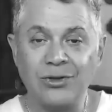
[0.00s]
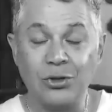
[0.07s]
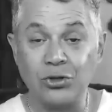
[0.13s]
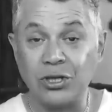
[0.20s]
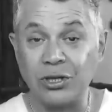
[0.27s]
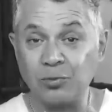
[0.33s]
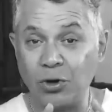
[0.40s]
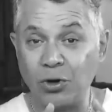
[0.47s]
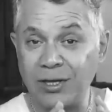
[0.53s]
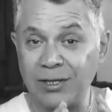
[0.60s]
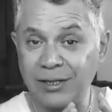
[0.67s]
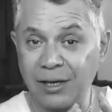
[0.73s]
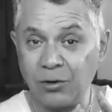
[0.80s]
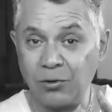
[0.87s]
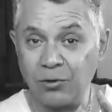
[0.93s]
Entonces puede
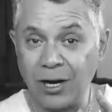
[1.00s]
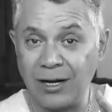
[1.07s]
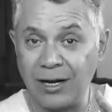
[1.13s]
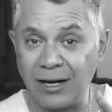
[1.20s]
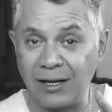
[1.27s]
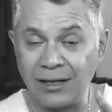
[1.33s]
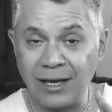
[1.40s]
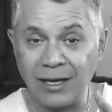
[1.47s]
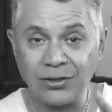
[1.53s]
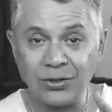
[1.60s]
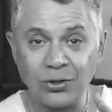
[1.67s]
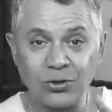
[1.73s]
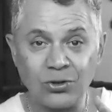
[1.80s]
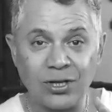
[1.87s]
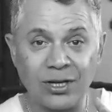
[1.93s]
ser una energía
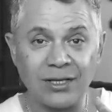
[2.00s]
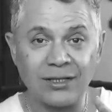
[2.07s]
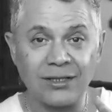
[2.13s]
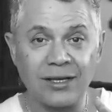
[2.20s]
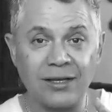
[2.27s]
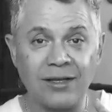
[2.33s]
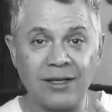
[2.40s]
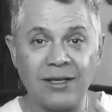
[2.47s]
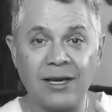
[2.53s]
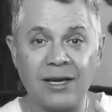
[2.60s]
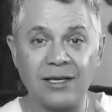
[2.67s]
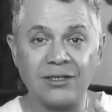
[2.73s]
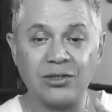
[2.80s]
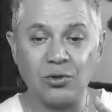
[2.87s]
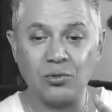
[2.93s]
estos 13
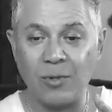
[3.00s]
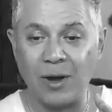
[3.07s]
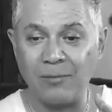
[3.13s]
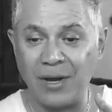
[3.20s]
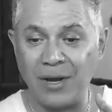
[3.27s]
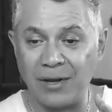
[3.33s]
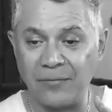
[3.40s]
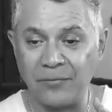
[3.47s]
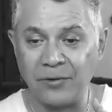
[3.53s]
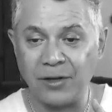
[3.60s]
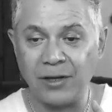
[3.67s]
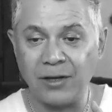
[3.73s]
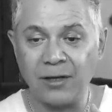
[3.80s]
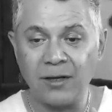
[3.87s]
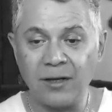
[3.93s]
días
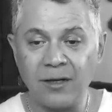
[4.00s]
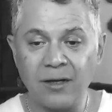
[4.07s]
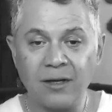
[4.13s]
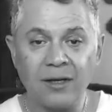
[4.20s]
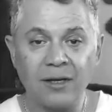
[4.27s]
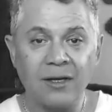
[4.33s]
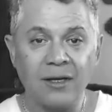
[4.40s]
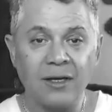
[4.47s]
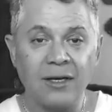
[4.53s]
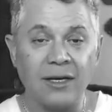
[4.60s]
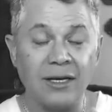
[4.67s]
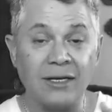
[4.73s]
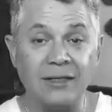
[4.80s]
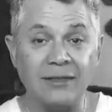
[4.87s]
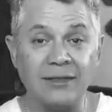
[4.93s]
sumamente
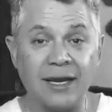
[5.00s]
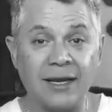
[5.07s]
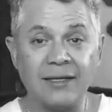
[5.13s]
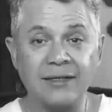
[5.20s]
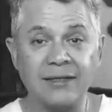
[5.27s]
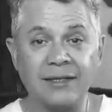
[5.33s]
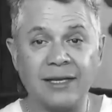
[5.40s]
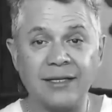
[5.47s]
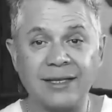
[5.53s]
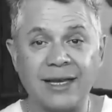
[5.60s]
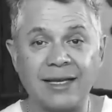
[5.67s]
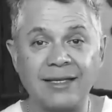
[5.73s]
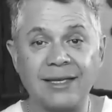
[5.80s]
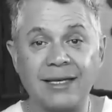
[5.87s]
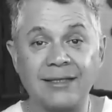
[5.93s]
intensa, es
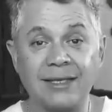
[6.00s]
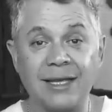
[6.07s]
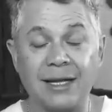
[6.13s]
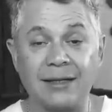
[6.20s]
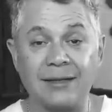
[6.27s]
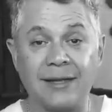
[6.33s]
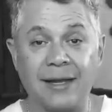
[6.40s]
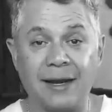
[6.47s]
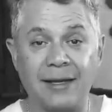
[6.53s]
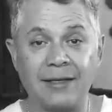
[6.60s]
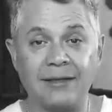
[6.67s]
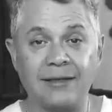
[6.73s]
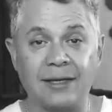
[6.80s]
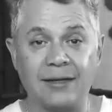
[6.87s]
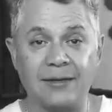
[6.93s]
casi hasta el
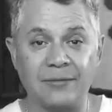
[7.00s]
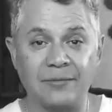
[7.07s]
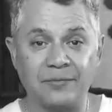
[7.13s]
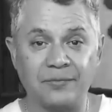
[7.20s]
30.